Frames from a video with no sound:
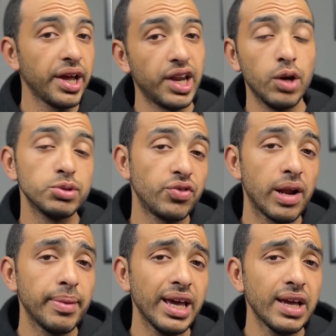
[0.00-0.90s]
ولكن لو مش
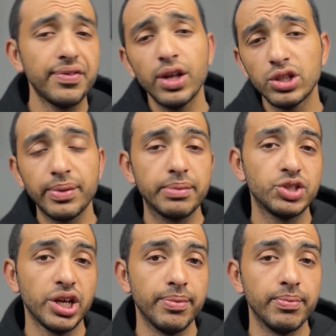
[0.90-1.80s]
فارقه معاك فده يعتبر
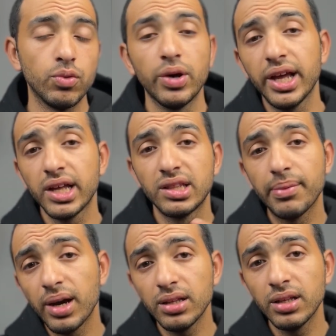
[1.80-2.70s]
مش عيب ولكن
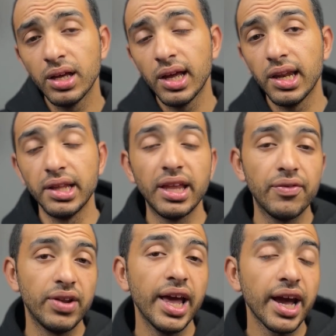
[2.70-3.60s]
طبعا
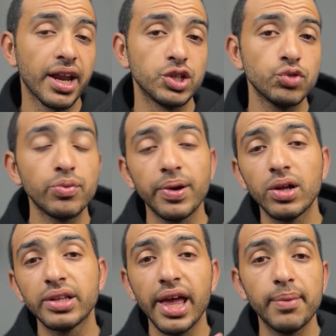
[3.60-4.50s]
لاننا في الاخر هنشوف
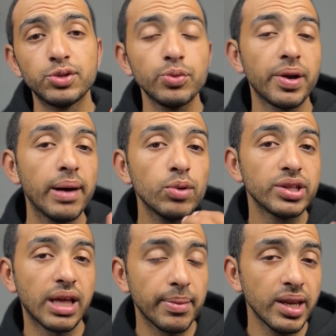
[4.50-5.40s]
موبايلات جايه بسوبر
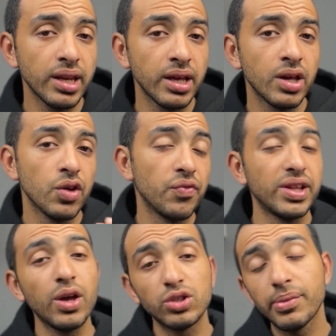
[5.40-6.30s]
اموليد كمان
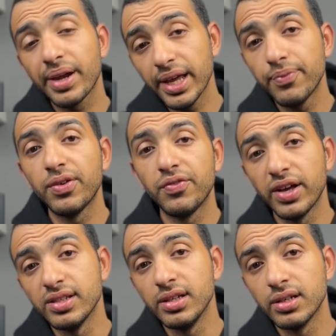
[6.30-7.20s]
فده يعتبر عيب في
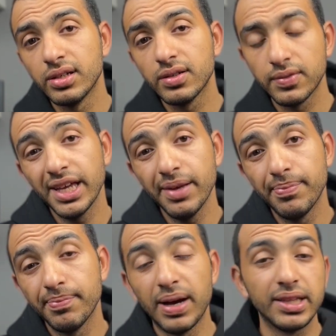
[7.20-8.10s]
الفئه دي تاني
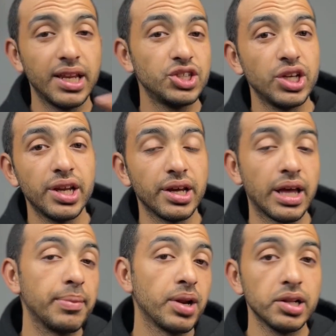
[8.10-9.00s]
عيب ما عندناش
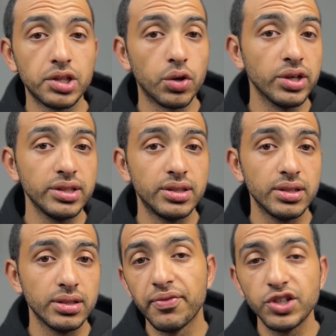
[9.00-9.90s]
هنا كاميرا الترا وايد
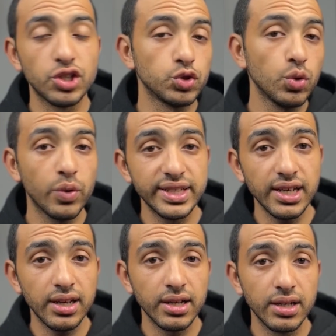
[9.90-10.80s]
يعني مفيش تصوير
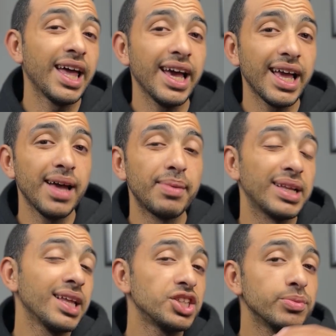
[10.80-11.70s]
واسع تالت حاجه
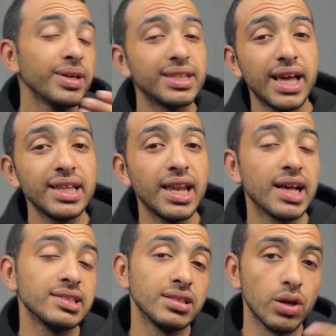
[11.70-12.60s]
ما عندكش مايك
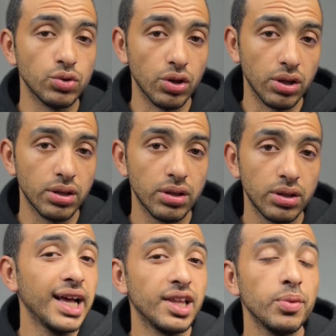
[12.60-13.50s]
تاني لعزل الضوضاء
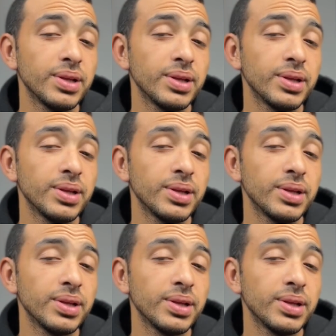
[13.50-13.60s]
يعني